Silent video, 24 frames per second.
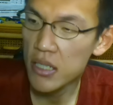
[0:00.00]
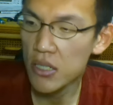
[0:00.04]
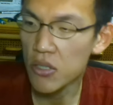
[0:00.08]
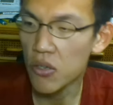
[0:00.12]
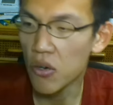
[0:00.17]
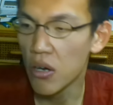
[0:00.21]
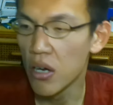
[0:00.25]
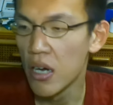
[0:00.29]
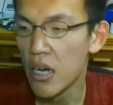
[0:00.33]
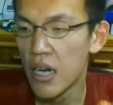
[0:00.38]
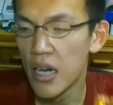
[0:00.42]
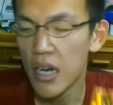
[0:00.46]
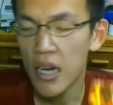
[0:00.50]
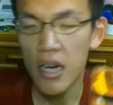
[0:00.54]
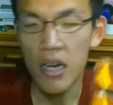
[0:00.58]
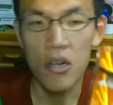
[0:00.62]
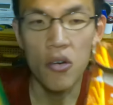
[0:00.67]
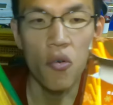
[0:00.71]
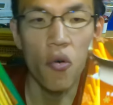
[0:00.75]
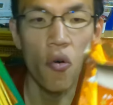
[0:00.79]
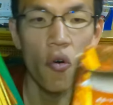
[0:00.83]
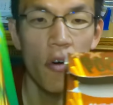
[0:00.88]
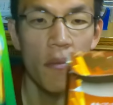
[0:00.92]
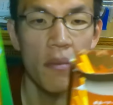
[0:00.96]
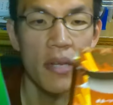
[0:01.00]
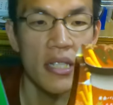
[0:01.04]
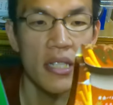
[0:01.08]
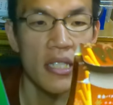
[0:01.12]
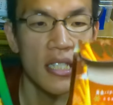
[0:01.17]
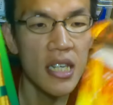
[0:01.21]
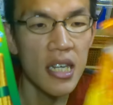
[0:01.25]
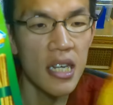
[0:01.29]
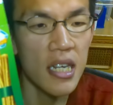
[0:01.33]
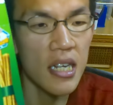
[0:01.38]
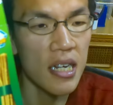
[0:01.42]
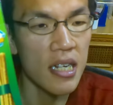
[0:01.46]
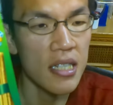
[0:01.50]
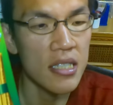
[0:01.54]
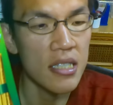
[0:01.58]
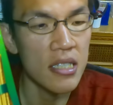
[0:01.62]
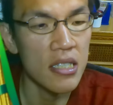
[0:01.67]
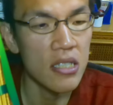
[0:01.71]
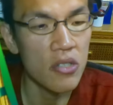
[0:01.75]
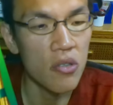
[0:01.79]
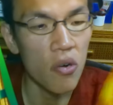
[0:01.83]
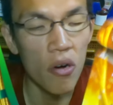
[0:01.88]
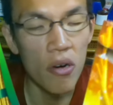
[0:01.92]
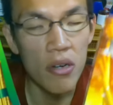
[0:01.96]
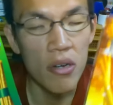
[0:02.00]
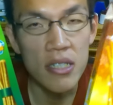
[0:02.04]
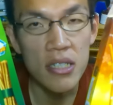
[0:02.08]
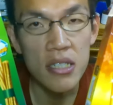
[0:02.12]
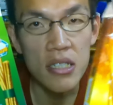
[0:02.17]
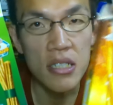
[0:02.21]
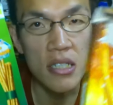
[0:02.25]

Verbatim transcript: の、香味チキン味と